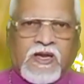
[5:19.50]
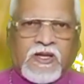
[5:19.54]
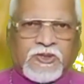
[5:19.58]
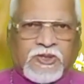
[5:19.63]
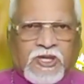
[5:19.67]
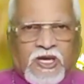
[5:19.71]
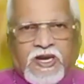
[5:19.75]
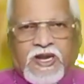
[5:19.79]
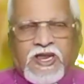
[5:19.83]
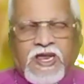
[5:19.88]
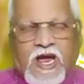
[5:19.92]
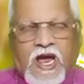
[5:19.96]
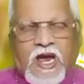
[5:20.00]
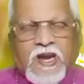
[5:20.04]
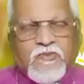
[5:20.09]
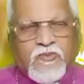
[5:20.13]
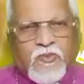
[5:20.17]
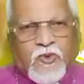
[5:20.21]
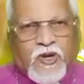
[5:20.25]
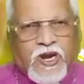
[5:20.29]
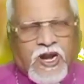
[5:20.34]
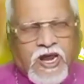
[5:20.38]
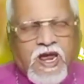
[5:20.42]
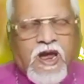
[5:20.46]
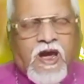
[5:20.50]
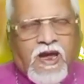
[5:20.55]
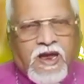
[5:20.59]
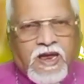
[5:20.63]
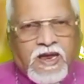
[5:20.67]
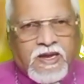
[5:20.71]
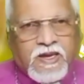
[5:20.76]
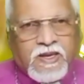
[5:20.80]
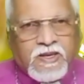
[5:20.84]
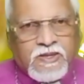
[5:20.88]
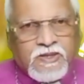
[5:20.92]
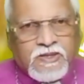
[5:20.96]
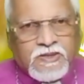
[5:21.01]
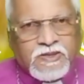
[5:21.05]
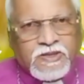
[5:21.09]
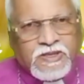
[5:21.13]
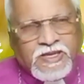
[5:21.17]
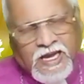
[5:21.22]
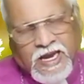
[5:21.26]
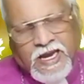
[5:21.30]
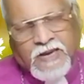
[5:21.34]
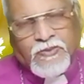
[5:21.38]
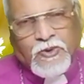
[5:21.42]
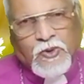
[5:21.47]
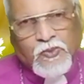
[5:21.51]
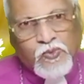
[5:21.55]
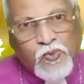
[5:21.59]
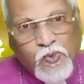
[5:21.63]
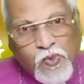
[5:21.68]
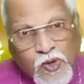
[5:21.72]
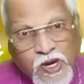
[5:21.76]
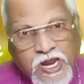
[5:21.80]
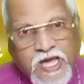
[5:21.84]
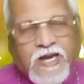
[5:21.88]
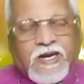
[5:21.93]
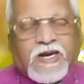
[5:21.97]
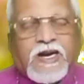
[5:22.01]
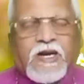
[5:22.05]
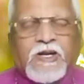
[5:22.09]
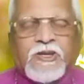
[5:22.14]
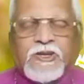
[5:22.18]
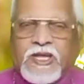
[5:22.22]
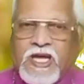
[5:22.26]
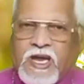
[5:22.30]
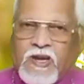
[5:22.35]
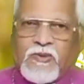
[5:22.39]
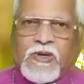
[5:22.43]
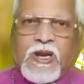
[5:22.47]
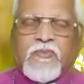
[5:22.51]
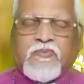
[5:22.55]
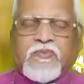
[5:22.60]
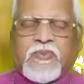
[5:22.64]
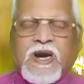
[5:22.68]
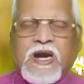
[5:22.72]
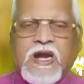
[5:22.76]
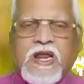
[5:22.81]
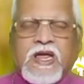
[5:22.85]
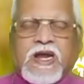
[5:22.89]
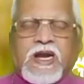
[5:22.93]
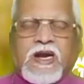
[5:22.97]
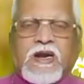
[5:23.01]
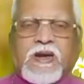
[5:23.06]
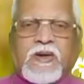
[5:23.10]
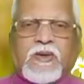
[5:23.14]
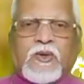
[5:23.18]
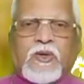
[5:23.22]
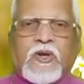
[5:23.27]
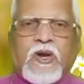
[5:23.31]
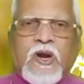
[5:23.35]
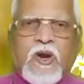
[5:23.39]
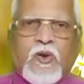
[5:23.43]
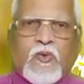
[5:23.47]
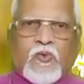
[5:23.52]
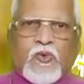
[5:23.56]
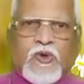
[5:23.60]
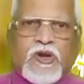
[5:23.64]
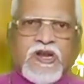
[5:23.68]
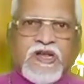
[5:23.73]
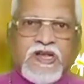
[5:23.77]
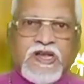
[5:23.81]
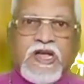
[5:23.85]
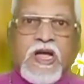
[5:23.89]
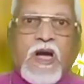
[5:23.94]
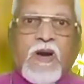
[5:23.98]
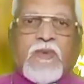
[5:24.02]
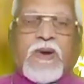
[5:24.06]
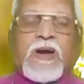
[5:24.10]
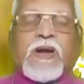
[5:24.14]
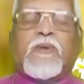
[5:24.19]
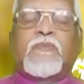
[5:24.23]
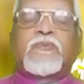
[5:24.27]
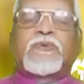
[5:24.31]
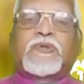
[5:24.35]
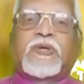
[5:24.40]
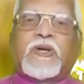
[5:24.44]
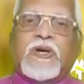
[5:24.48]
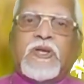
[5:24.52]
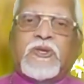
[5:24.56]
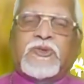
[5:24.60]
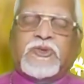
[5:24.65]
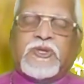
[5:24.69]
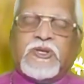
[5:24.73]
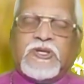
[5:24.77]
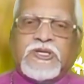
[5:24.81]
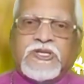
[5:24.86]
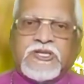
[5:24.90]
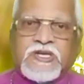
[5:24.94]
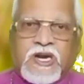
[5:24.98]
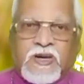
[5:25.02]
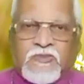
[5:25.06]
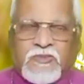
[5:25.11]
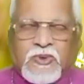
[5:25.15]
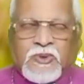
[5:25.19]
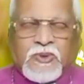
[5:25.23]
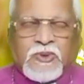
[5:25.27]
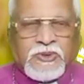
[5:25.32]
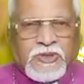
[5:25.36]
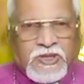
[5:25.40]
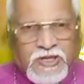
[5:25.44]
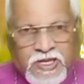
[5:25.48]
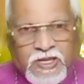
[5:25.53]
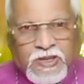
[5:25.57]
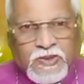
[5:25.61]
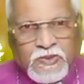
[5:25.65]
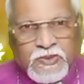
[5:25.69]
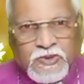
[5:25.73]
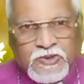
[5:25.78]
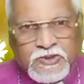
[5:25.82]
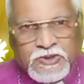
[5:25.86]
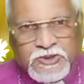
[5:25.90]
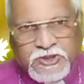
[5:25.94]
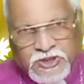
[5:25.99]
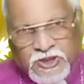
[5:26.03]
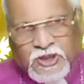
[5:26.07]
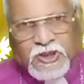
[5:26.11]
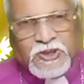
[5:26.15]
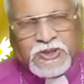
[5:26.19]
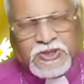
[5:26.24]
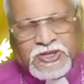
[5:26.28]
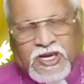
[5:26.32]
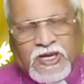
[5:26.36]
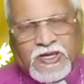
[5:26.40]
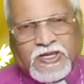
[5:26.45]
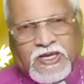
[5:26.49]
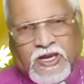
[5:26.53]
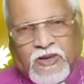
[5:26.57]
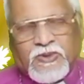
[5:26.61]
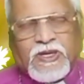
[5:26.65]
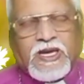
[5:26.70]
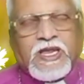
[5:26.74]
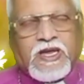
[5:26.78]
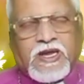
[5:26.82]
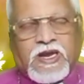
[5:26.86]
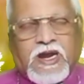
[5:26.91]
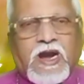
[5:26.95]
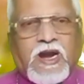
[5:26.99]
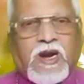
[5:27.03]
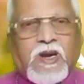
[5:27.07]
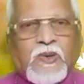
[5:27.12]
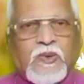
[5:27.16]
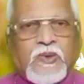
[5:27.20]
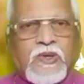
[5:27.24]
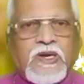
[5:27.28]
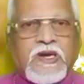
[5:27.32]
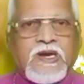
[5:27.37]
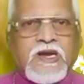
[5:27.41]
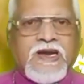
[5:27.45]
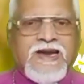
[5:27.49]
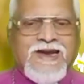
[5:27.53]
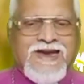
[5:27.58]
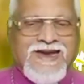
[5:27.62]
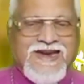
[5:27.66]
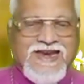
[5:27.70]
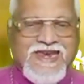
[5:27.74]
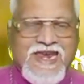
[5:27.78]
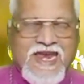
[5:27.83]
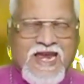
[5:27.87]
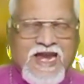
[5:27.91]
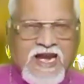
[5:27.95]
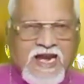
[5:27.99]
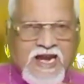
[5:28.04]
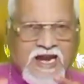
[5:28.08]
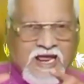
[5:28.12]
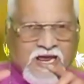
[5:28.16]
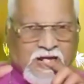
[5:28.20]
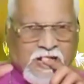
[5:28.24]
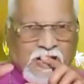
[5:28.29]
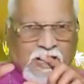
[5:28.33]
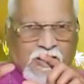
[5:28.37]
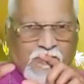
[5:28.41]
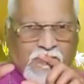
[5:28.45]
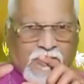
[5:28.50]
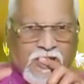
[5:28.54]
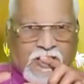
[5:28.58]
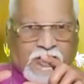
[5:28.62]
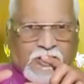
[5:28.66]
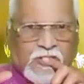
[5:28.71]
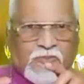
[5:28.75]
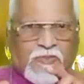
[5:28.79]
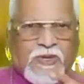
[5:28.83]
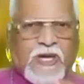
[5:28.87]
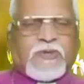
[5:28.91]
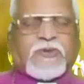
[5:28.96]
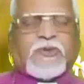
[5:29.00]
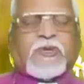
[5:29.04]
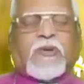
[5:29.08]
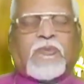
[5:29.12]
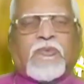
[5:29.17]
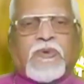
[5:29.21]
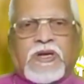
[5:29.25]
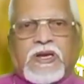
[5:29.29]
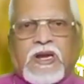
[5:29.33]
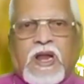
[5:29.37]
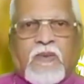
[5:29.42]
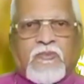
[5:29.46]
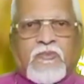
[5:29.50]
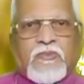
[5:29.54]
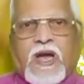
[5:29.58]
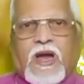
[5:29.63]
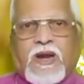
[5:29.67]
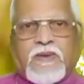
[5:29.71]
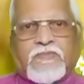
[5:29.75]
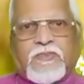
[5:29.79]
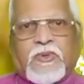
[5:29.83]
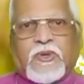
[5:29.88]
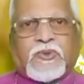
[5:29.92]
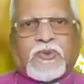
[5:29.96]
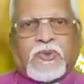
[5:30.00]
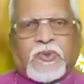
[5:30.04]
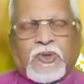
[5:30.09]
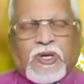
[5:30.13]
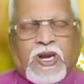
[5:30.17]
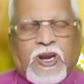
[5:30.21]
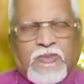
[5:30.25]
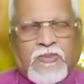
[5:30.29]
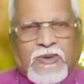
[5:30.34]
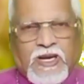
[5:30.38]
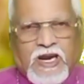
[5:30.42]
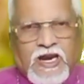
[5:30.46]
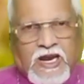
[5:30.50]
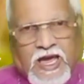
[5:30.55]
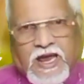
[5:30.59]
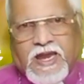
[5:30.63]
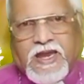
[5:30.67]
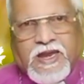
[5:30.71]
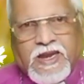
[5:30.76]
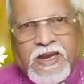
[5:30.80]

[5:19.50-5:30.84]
சரியாய் முறையாய் தேவ ஊழியர்கள் தேவனுடைய பிள்ளைகள் ஒரு கவனம் செலுத்துகிற போது சோத்திரம் கவனிங்கள் ஏழைகள் மீது மட்டும் நாம் அன்பு கூறவில்லை